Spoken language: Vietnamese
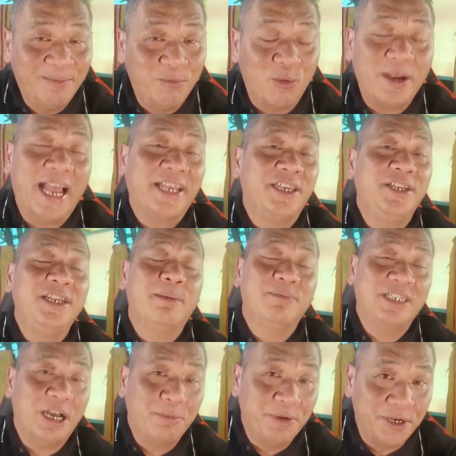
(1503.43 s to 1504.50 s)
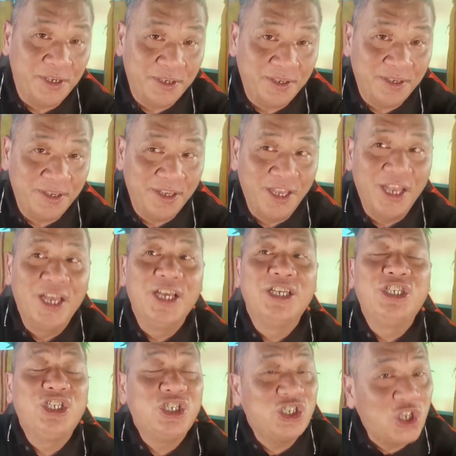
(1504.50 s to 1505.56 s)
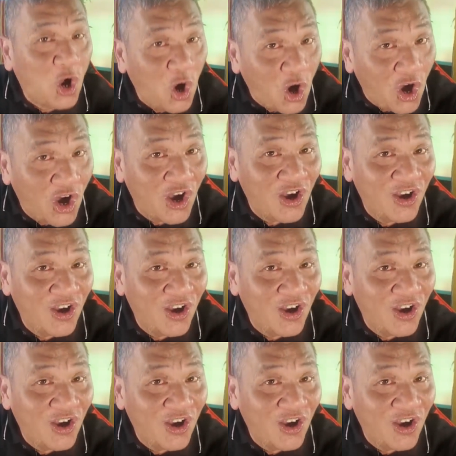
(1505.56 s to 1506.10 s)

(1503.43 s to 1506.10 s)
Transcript: 1960 so